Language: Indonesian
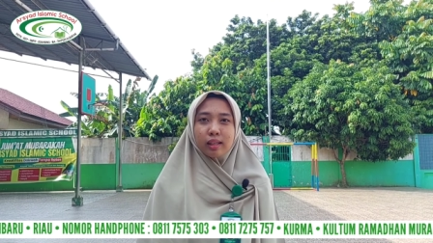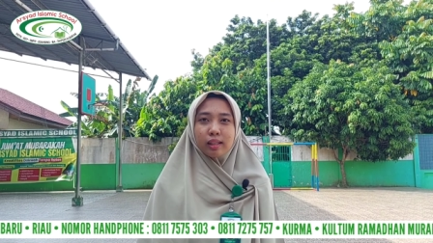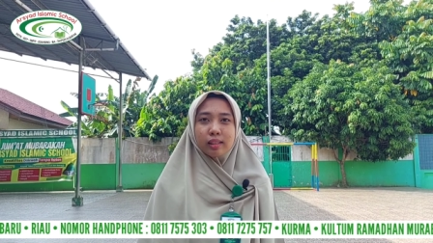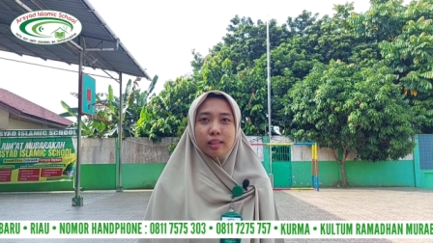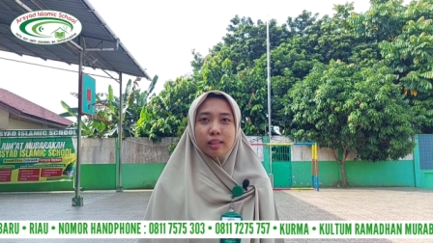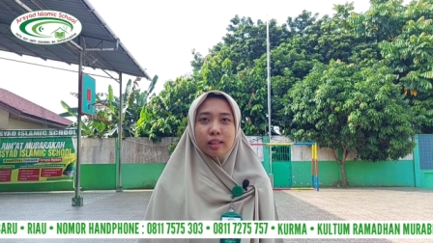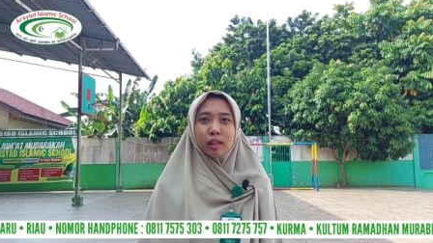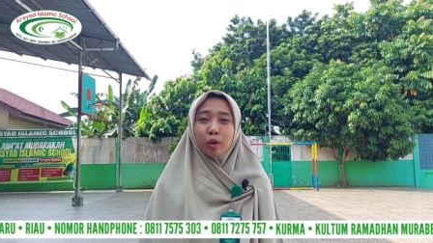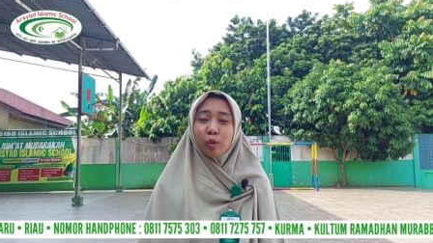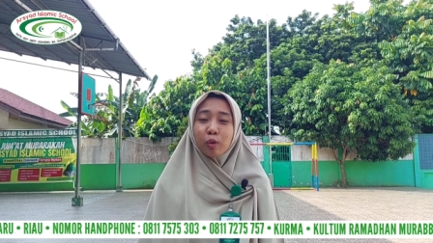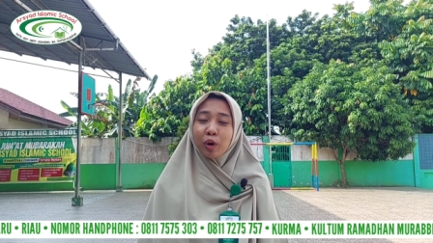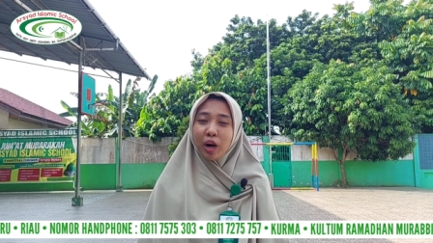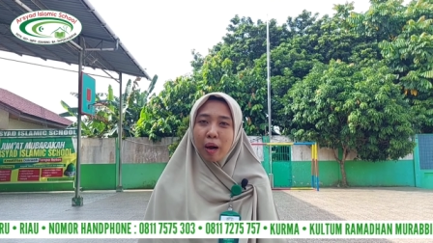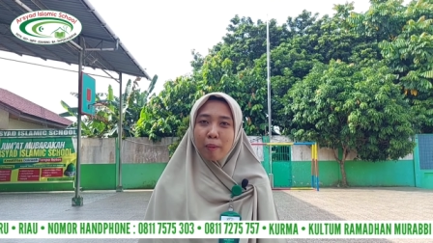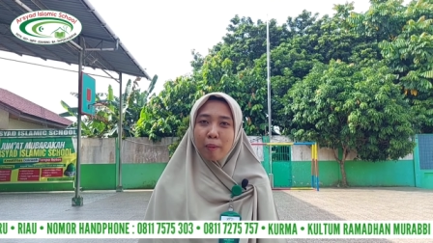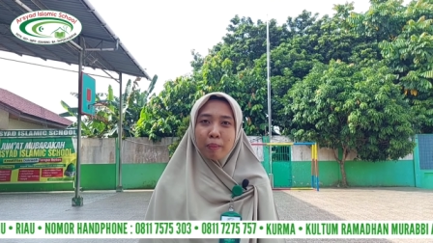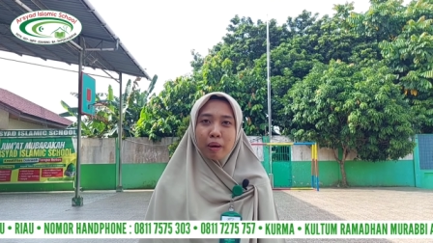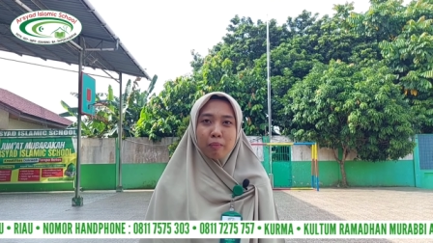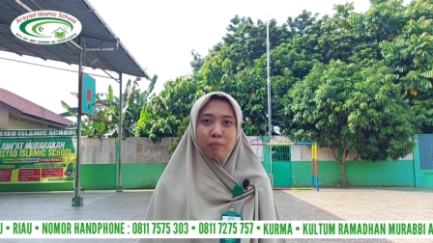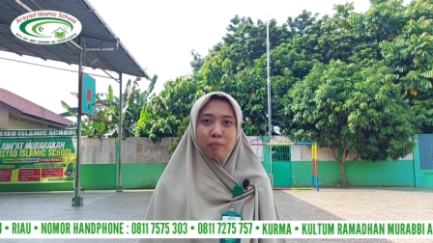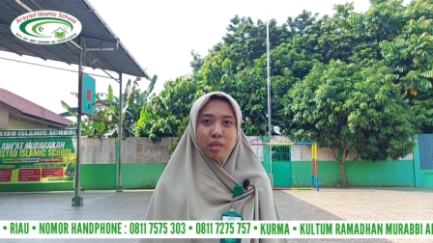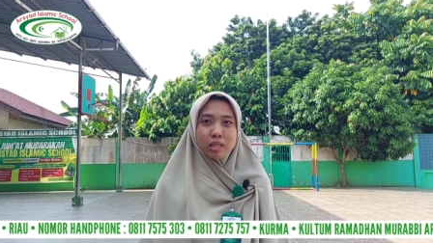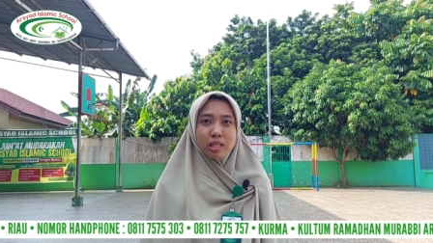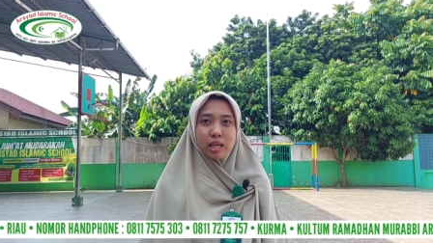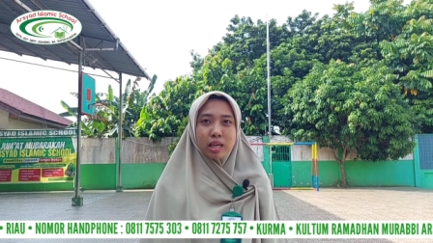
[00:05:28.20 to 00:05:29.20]
uh, ulama
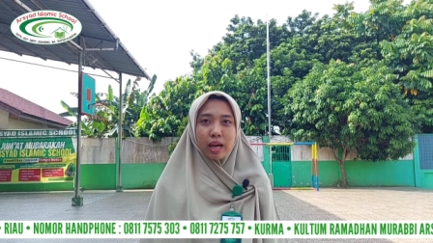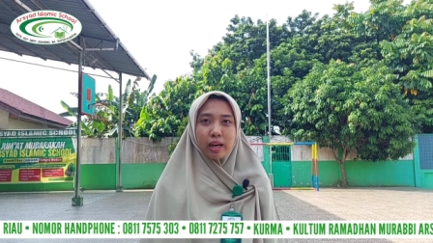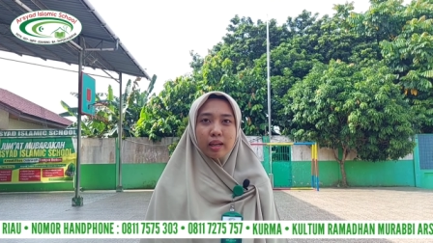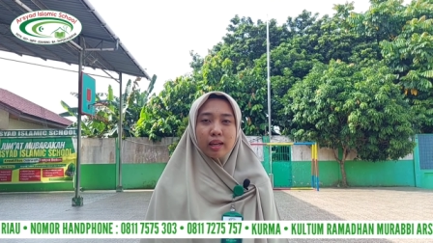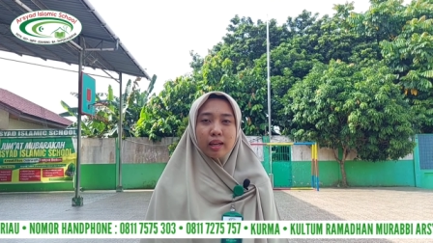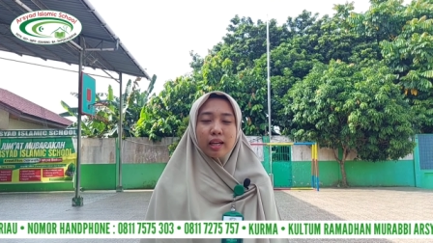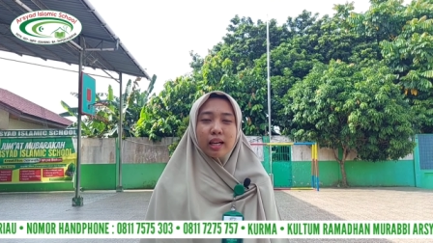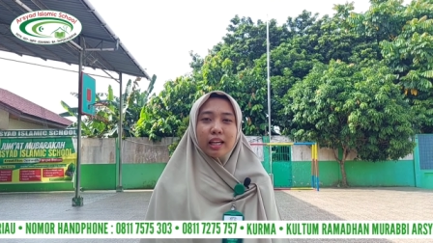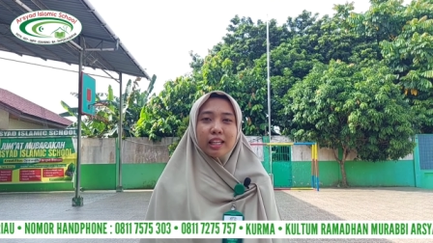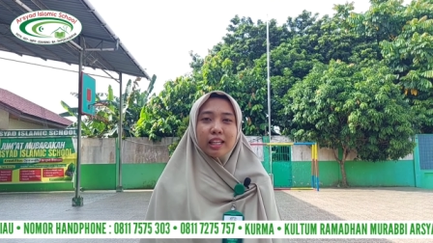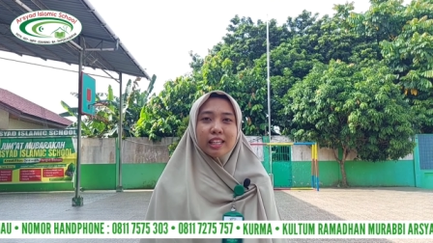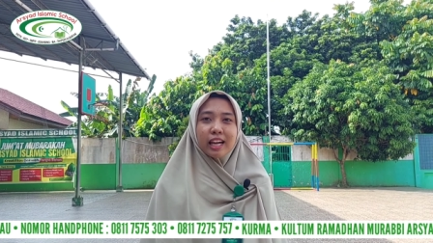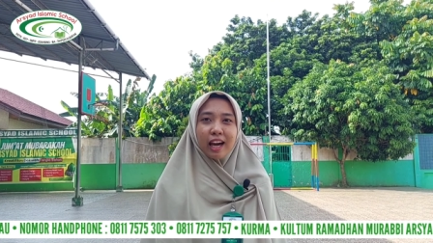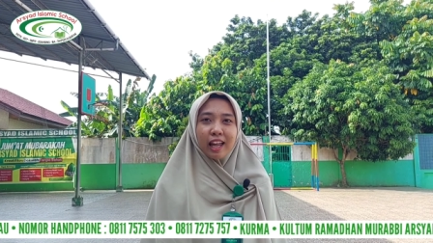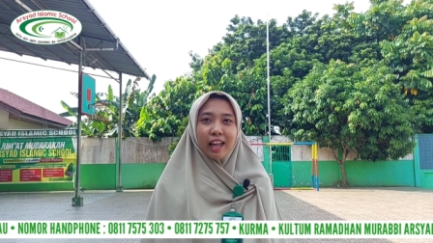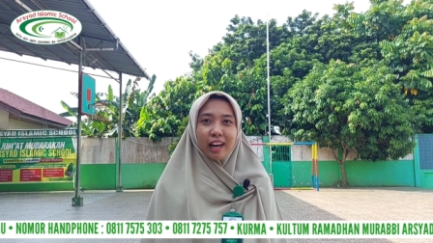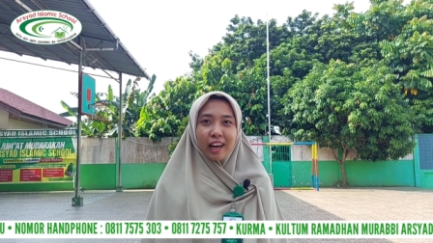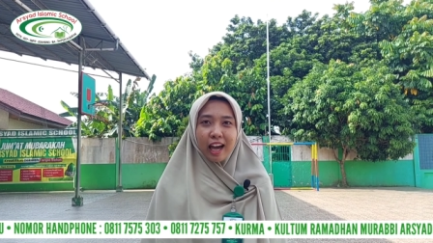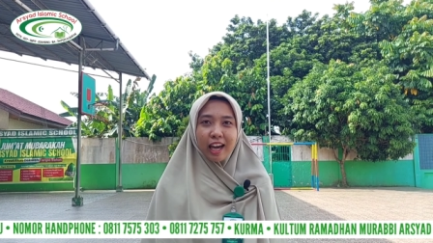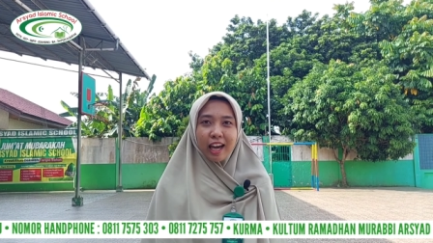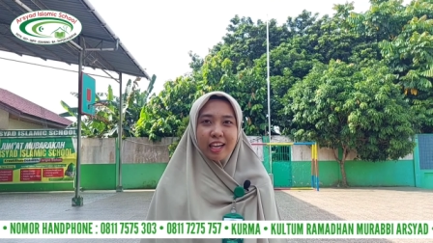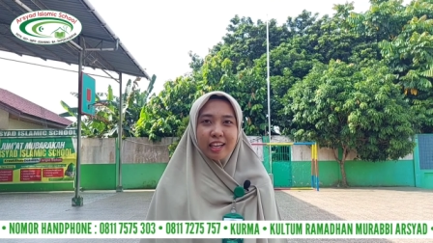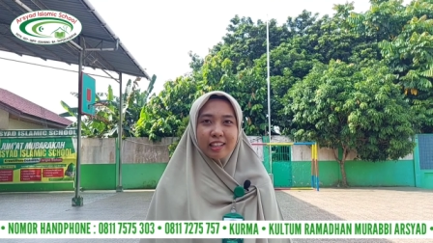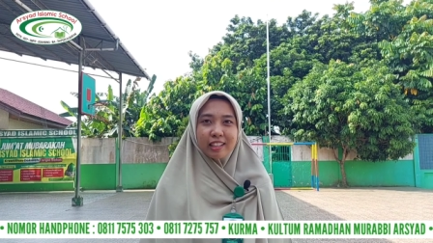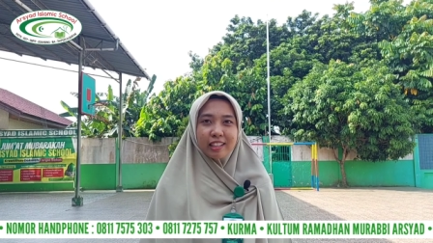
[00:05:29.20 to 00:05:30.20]
besar yang
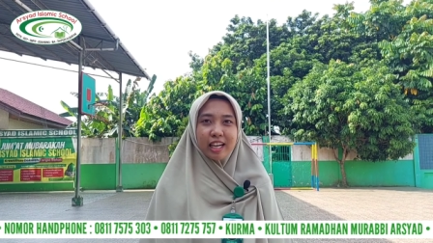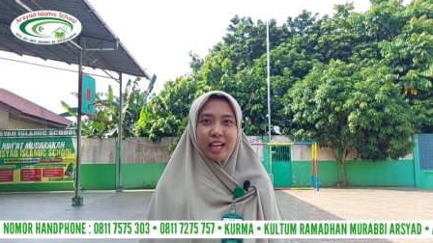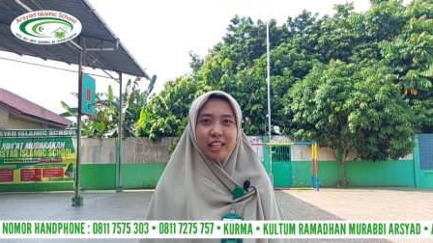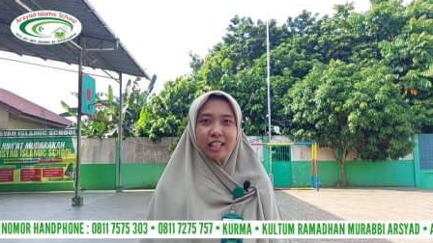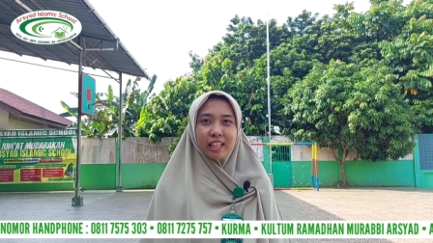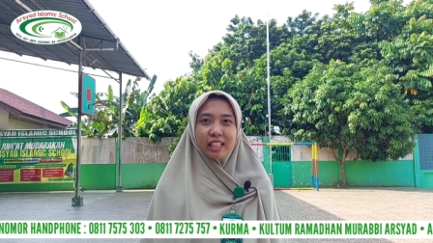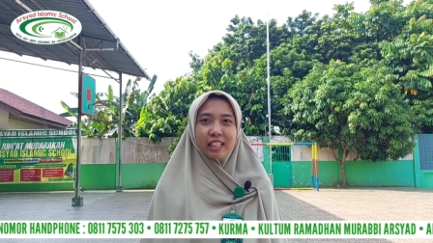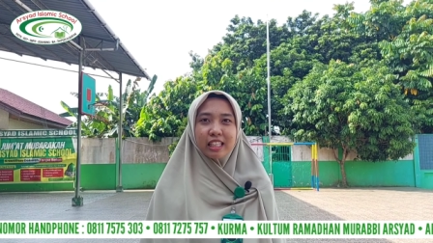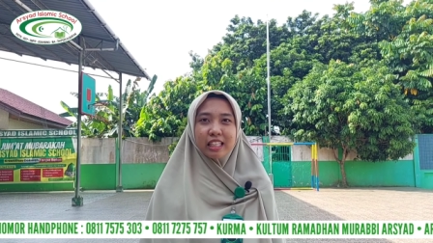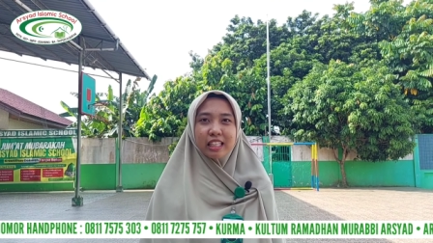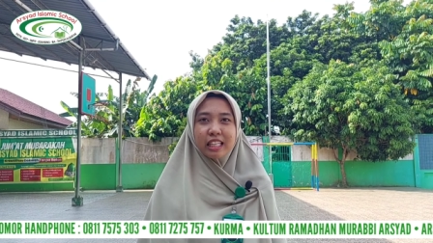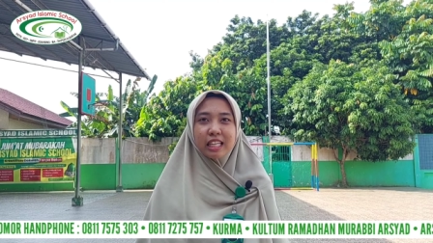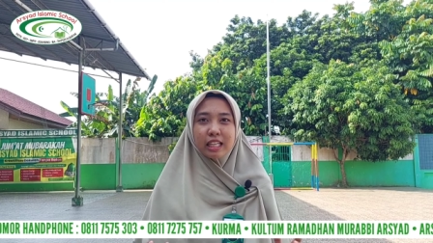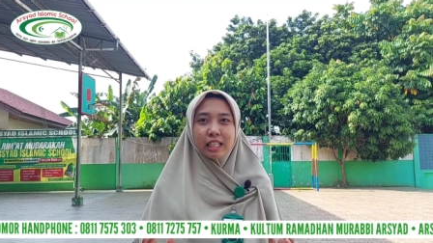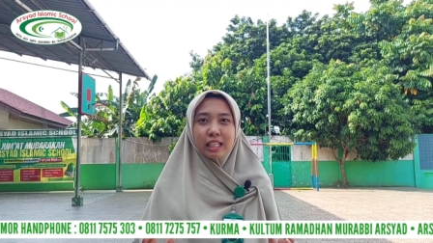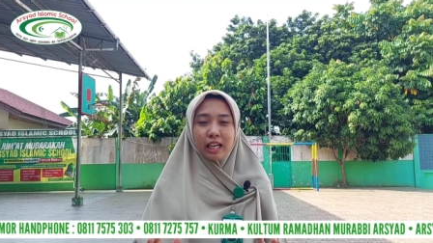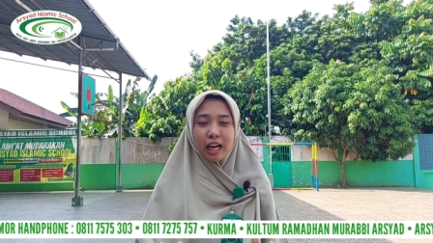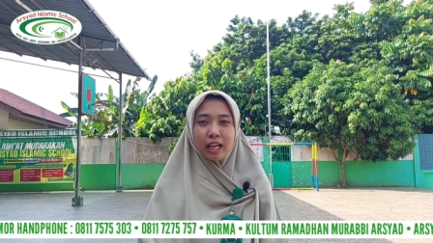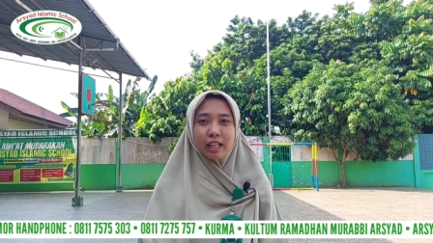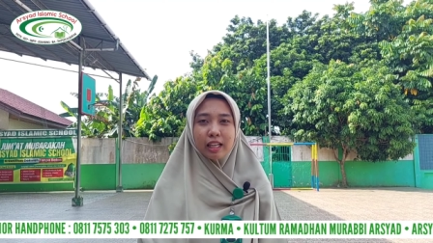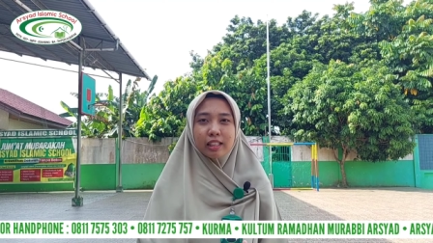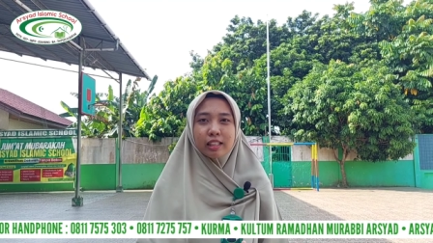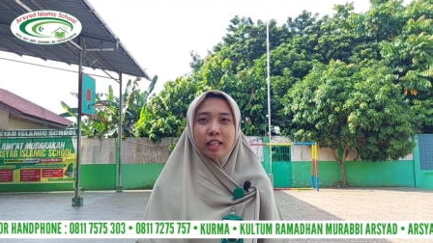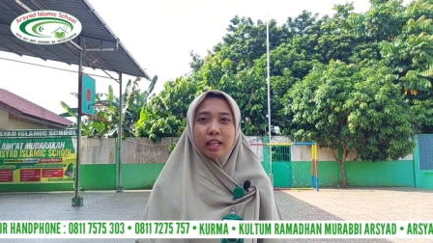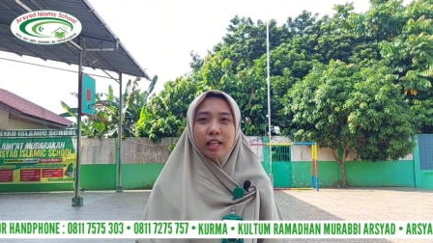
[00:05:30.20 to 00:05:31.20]
lahir dari
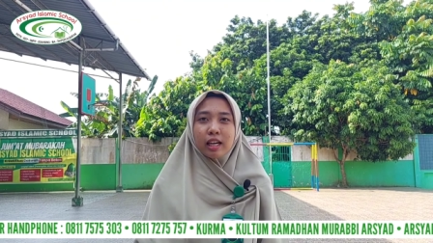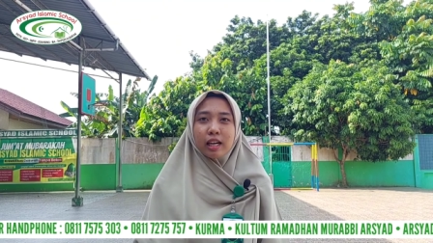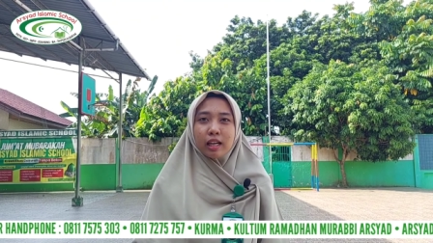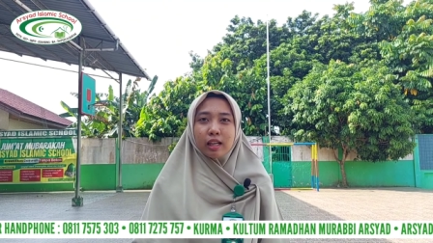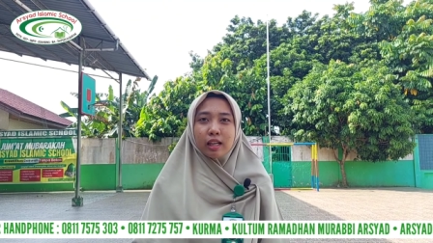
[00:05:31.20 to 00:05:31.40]
didikan